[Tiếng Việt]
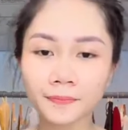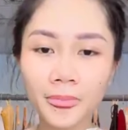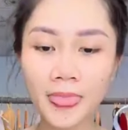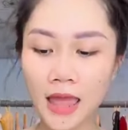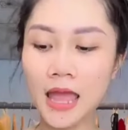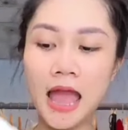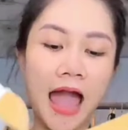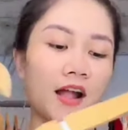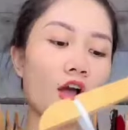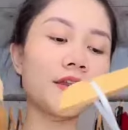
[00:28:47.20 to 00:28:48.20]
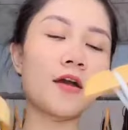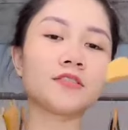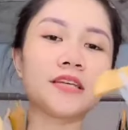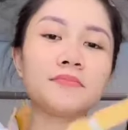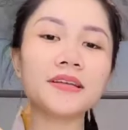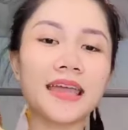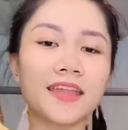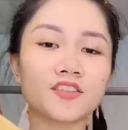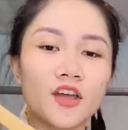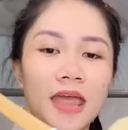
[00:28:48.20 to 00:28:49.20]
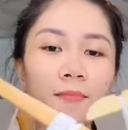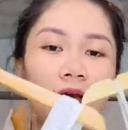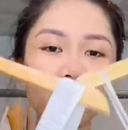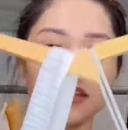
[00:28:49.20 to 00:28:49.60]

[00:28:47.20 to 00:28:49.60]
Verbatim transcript: luôn nha hai con đều 90 ngàn cho